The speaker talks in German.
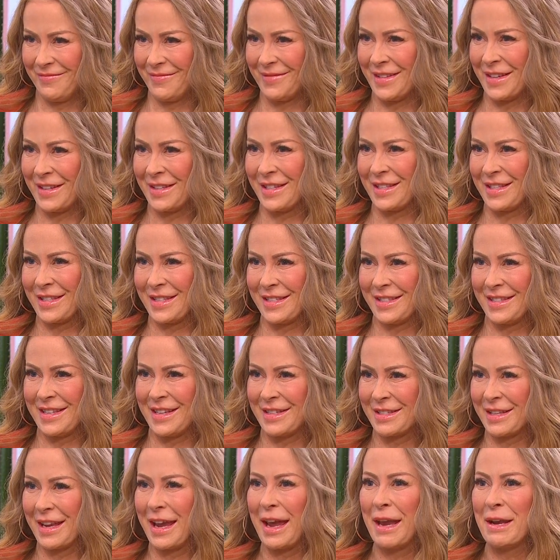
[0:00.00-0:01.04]
das,
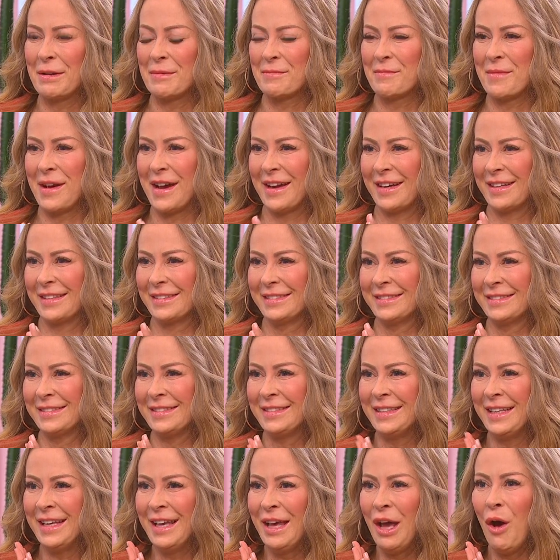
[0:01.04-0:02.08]
das Rennen machen.
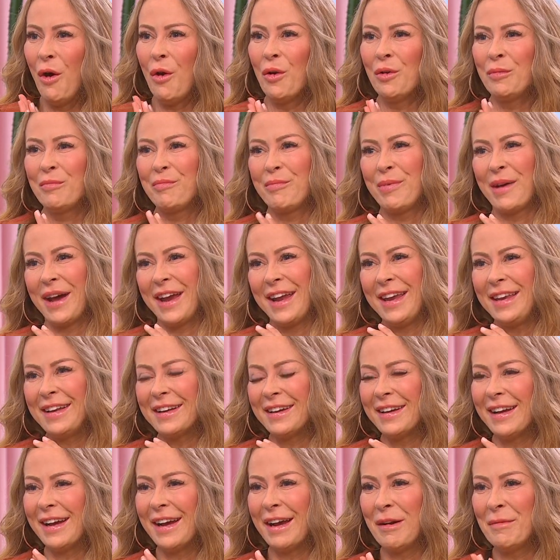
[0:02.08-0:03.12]
Und
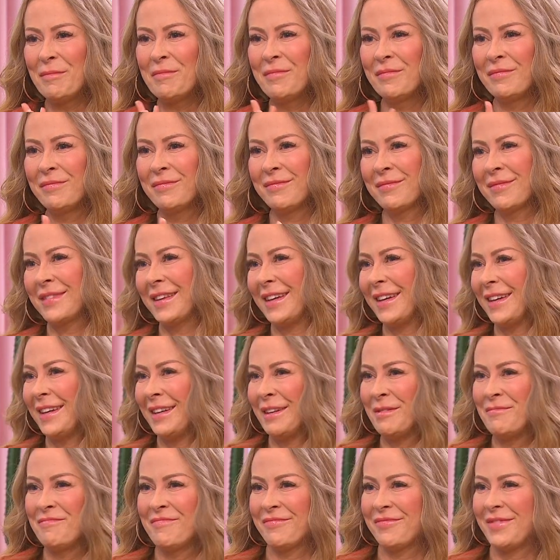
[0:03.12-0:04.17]
beide haben,
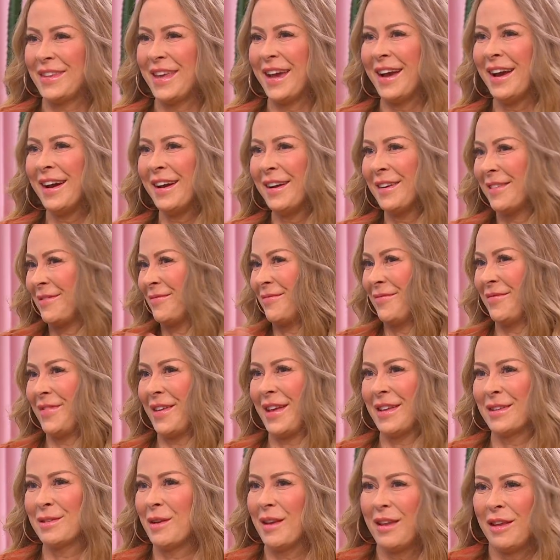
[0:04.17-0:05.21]
ähm, ja,
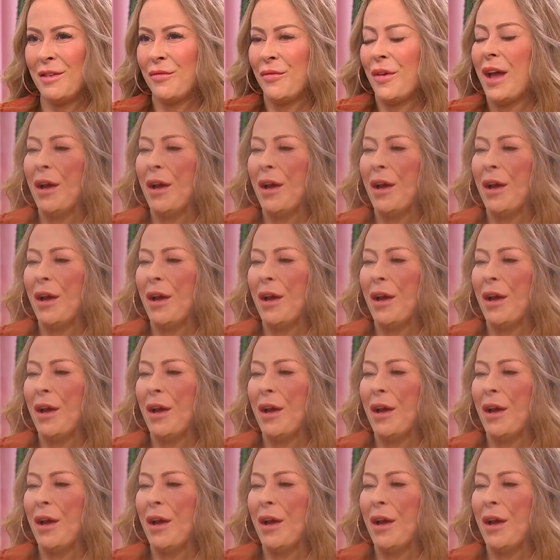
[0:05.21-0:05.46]
also ich